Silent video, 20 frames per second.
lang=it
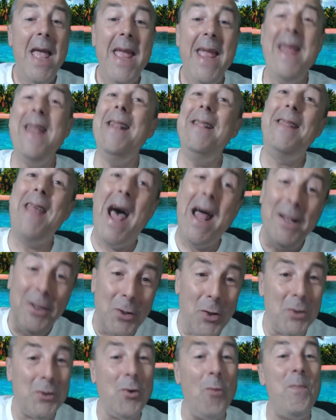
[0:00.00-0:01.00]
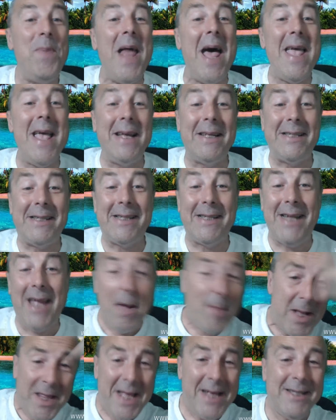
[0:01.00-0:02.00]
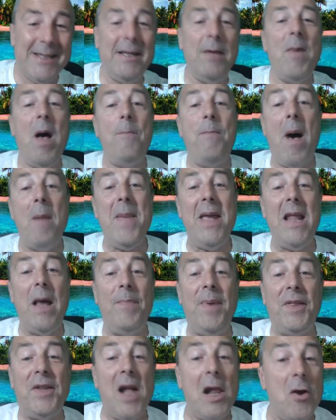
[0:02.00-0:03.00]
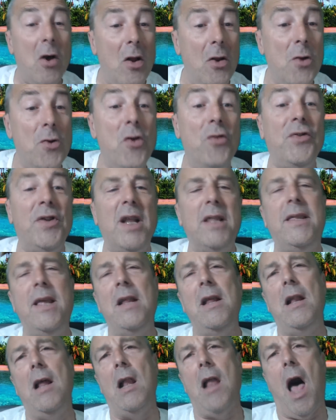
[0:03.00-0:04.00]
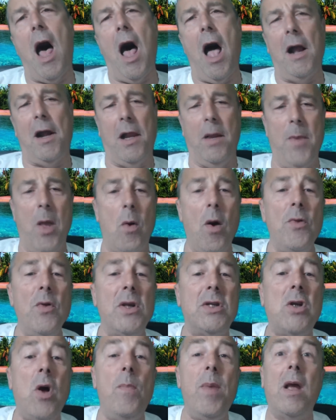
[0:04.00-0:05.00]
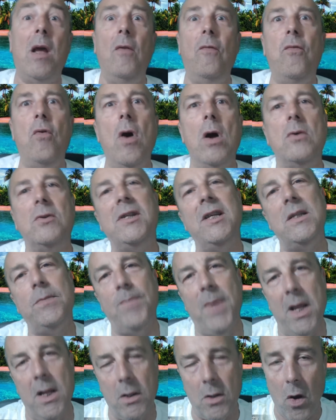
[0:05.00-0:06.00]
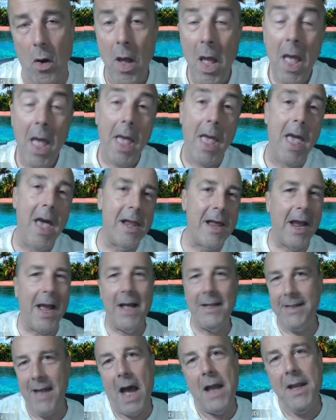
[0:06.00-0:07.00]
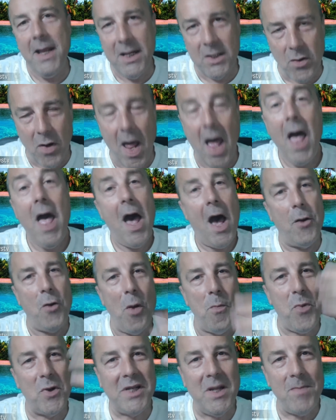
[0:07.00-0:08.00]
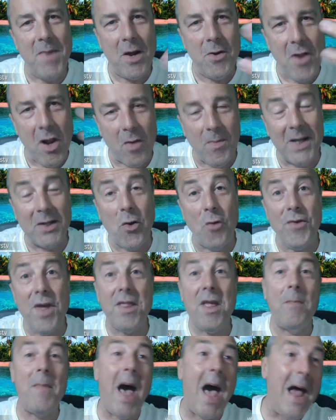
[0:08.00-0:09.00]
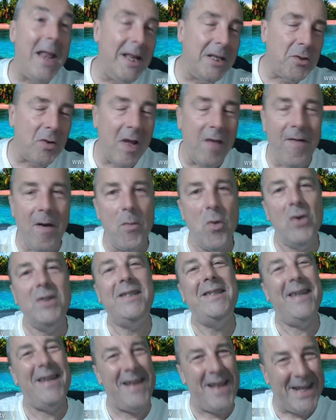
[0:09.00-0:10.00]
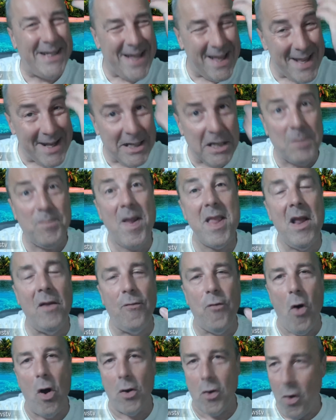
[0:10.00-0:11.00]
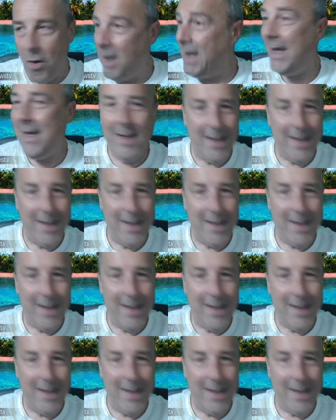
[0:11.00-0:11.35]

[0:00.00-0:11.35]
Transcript: Intanto su playa sgamatissima Pamela Petrarolo non trattiene le lacrime quando scopre che il fuoco si è spento. Eh ragazzi, all'isola, a noi può sembrare una roba scontata, ma all'isola dei famosi se, se ti si spegne il fuoco